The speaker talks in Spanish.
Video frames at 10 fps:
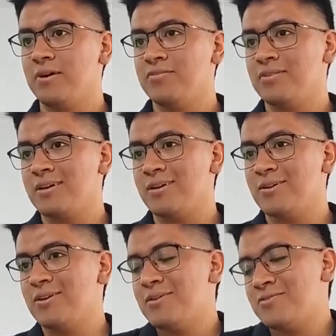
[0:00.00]
Así que
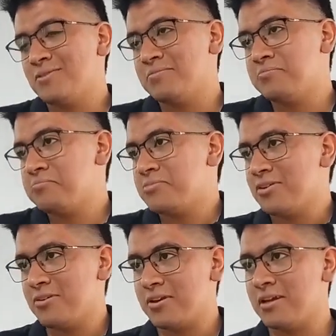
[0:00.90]
yo le digo, si
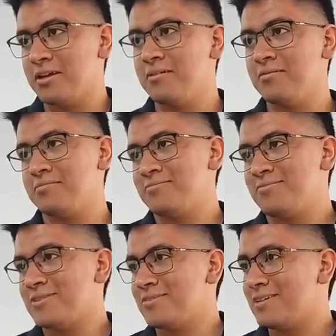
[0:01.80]
ellos quieren ir, no.
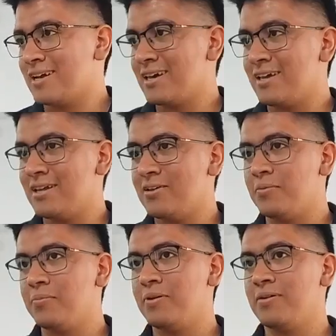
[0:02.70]
bueno, ya quedan ellos,
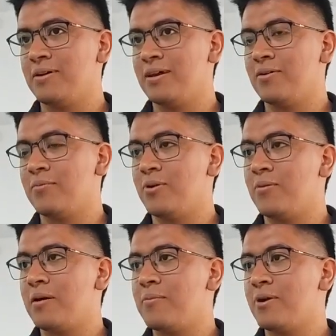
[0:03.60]
pero es como
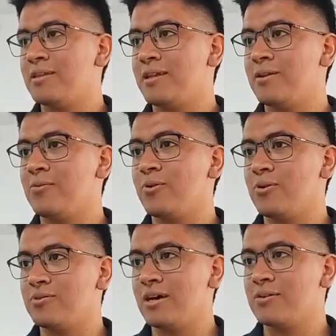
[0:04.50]
no vamos a tener un
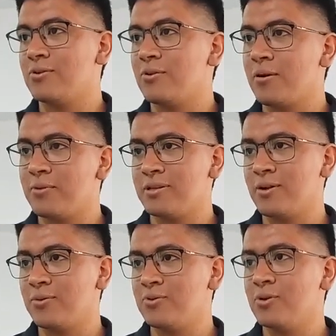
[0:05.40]
contacto, no vamos a
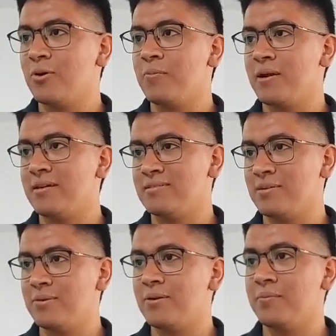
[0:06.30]
estar juntos como para
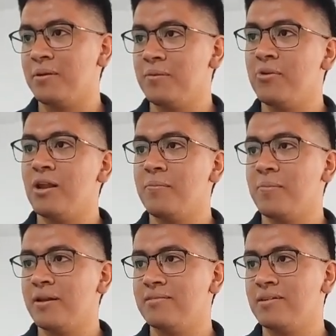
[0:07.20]
decir, bueno, vivimos la
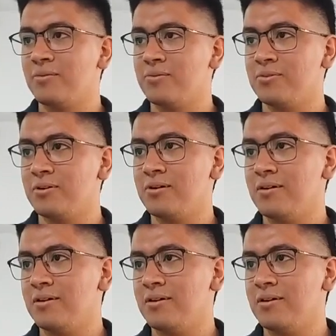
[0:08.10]
experiencia juntos.